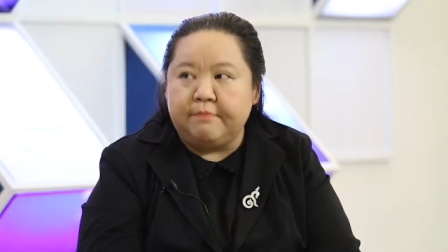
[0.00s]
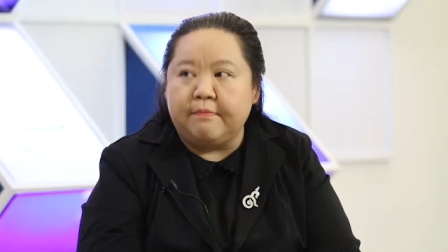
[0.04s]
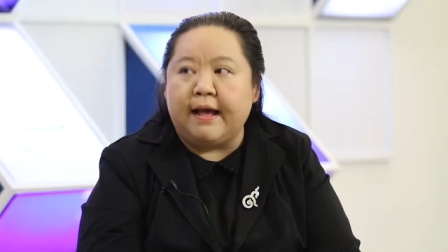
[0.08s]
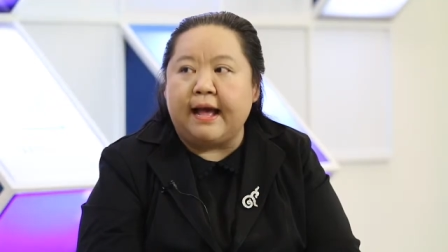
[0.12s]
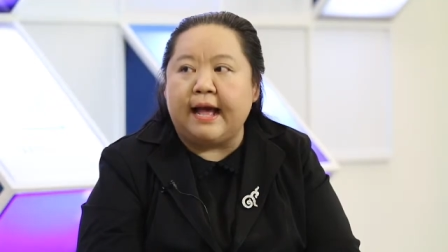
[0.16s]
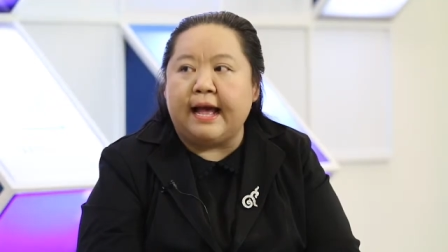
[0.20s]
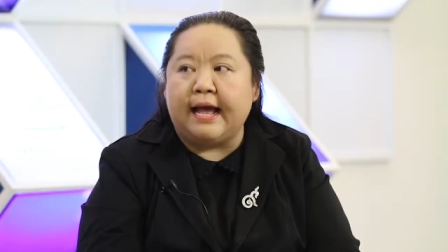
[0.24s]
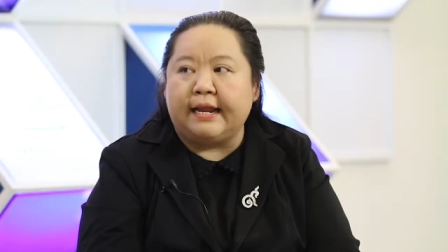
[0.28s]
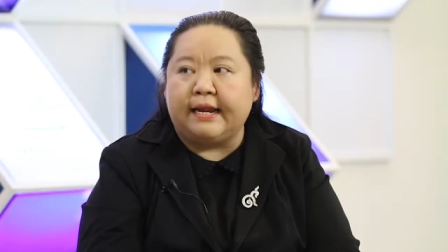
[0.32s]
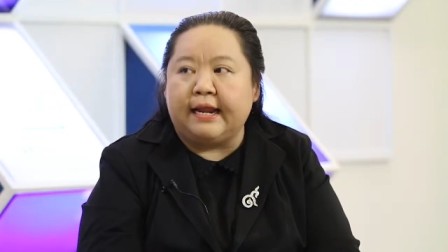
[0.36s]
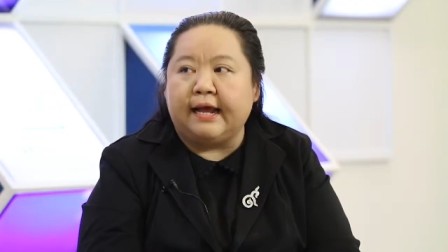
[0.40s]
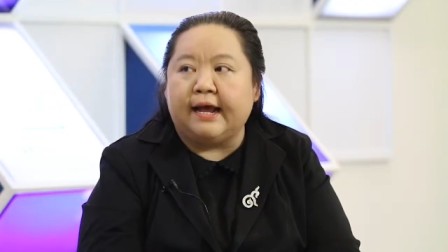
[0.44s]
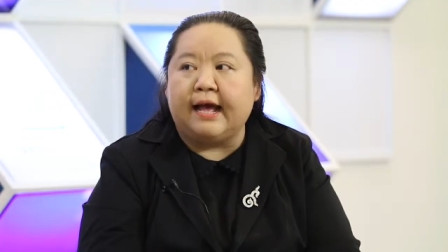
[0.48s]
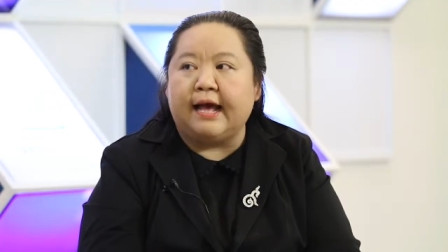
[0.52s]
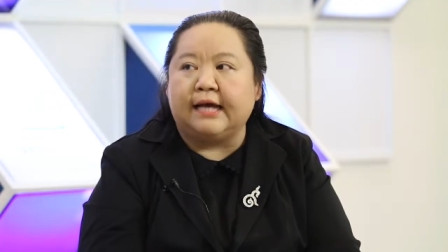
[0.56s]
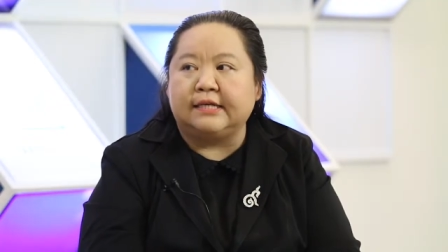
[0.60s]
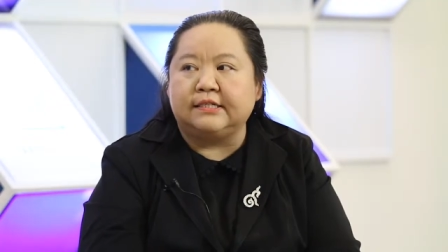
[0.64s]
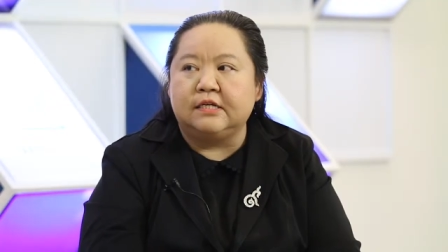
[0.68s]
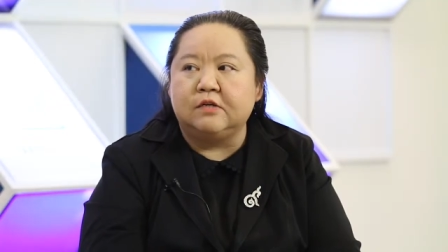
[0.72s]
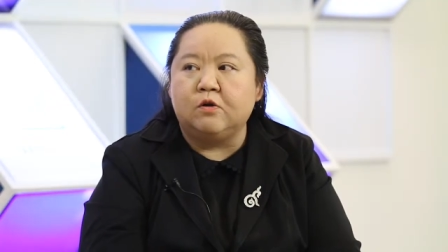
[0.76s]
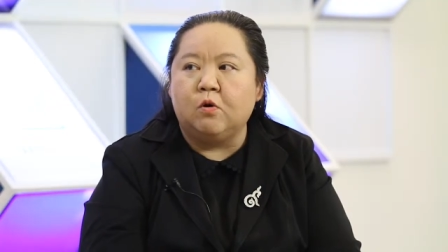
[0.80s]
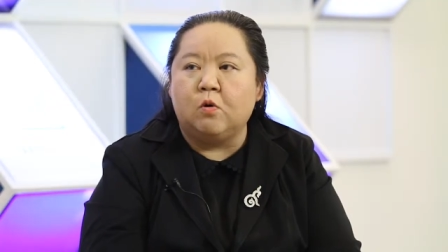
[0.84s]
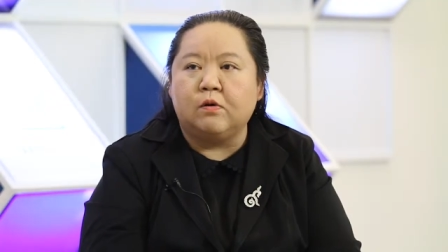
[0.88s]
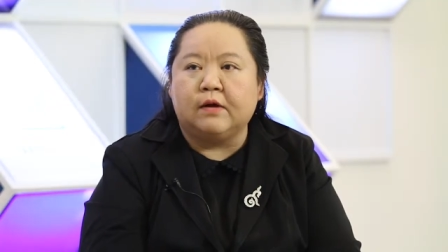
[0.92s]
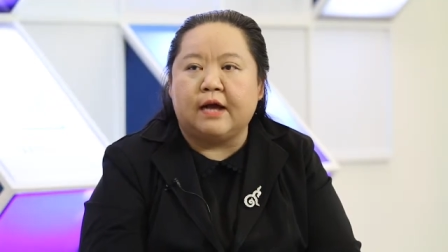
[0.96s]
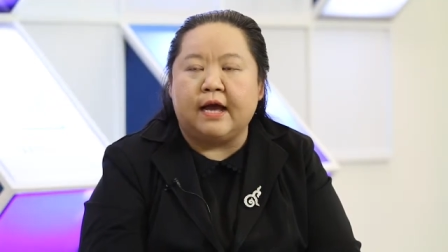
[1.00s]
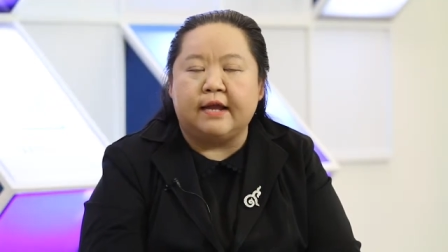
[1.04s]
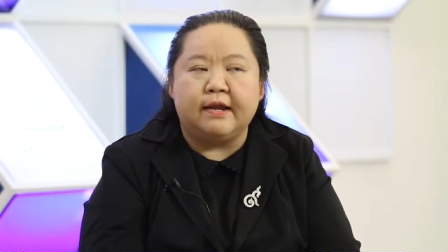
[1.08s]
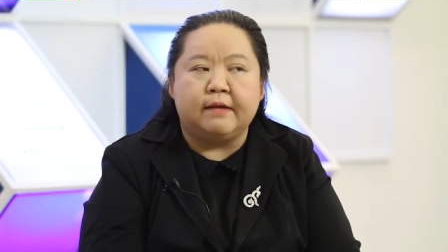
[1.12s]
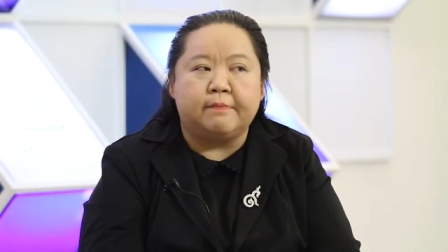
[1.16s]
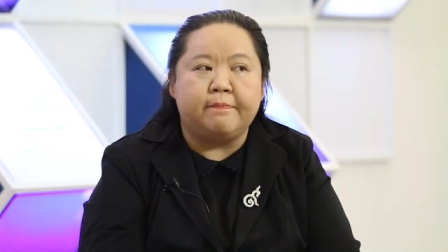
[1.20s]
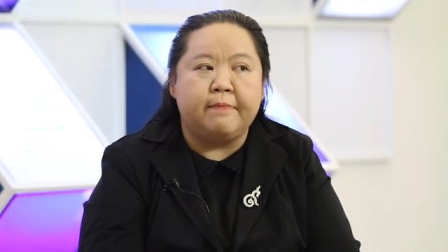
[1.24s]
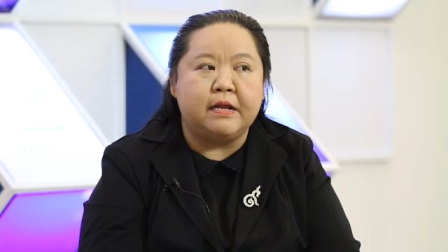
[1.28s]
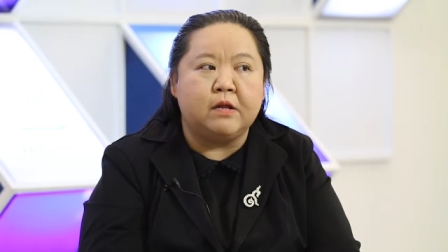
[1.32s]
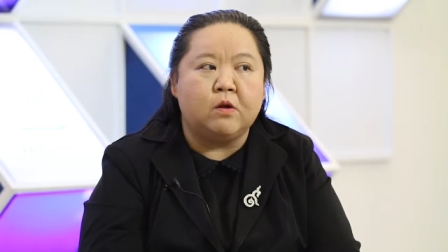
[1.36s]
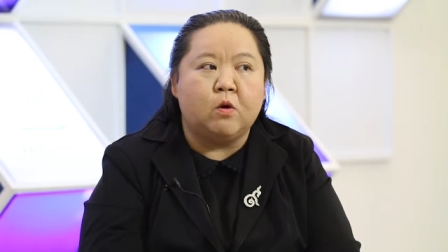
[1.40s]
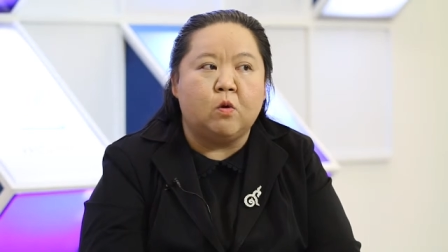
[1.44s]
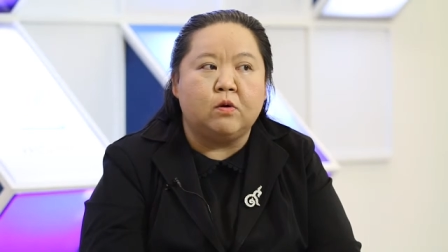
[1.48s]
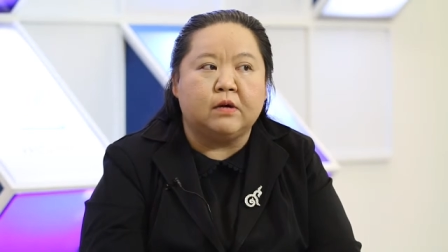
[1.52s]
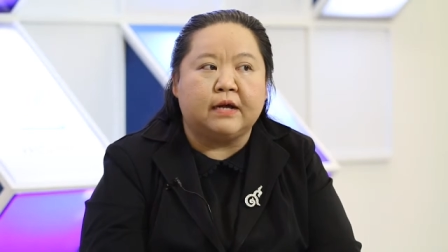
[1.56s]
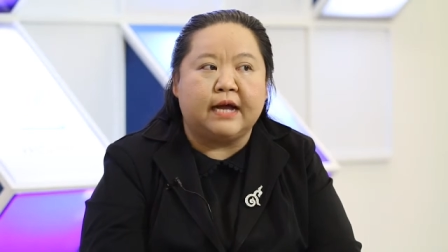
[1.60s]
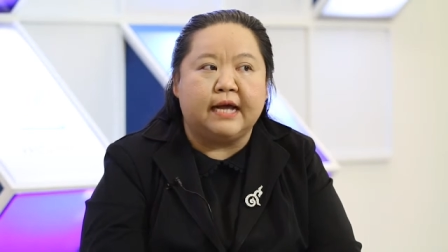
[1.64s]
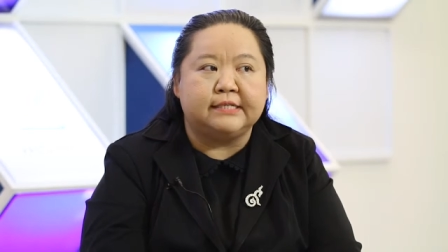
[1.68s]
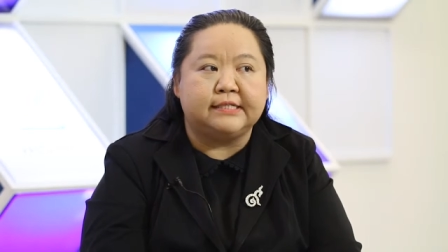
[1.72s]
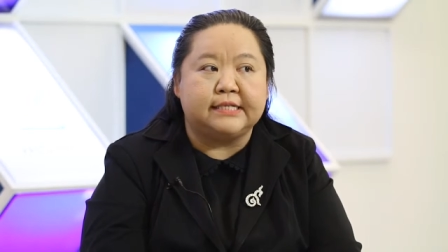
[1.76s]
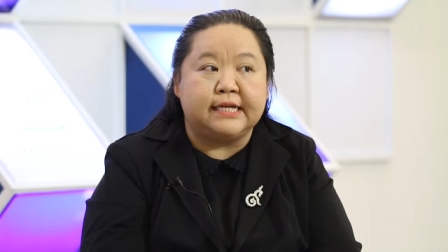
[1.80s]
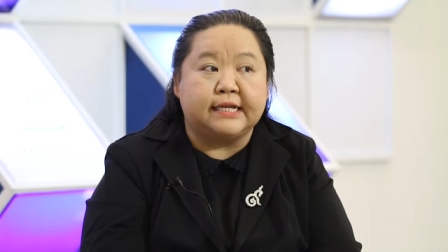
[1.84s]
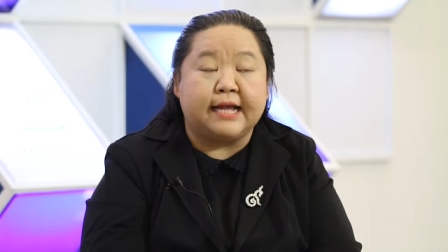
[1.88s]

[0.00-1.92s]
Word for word: ขึ้นมานะคะ ซึ่งโครงการนั้นเป็นโครงการ